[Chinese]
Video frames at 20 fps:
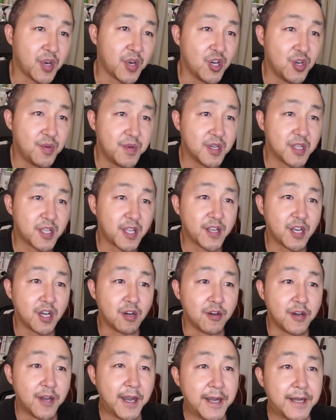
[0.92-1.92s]
朋友们，大家
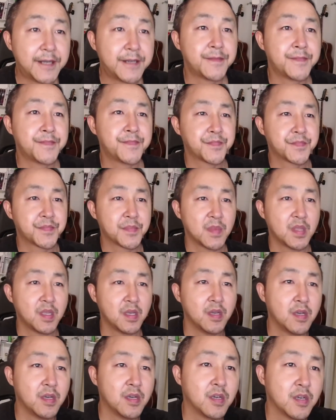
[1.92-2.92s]
好呀！
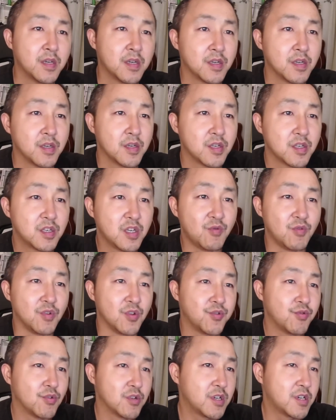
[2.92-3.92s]
像我
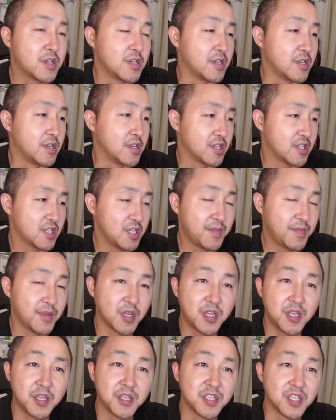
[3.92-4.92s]
做这个视
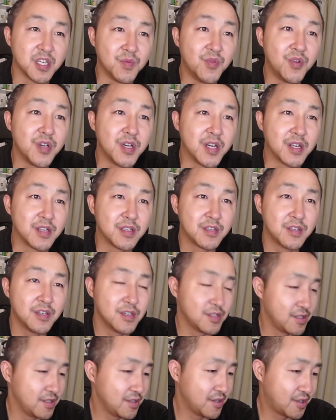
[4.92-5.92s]
频类节目呀，其
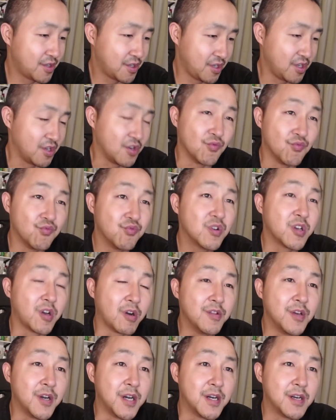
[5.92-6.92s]
实挺无
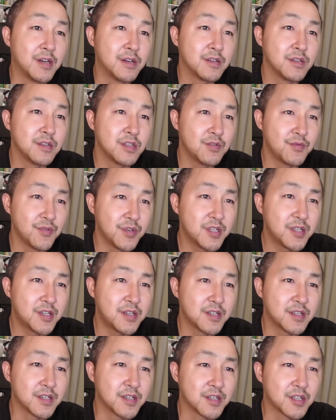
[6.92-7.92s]
聊的，因为这
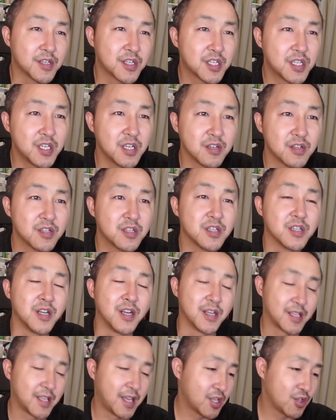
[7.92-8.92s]
个政治
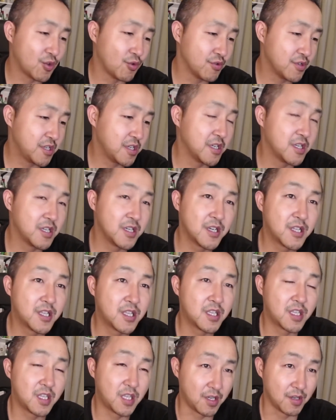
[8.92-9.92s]
啊，它都是一些
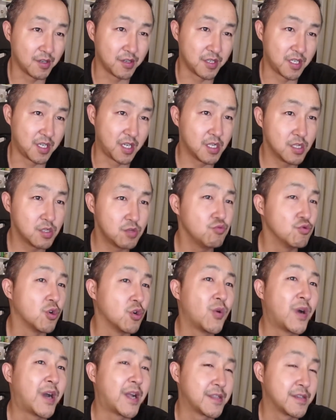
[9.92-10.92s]
挺严肃的
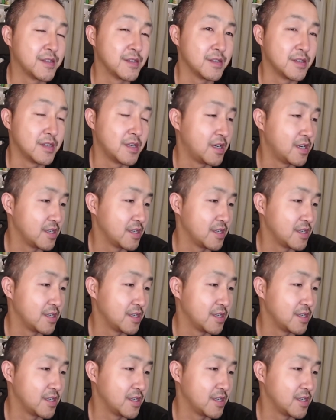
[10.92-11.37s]
话题啊，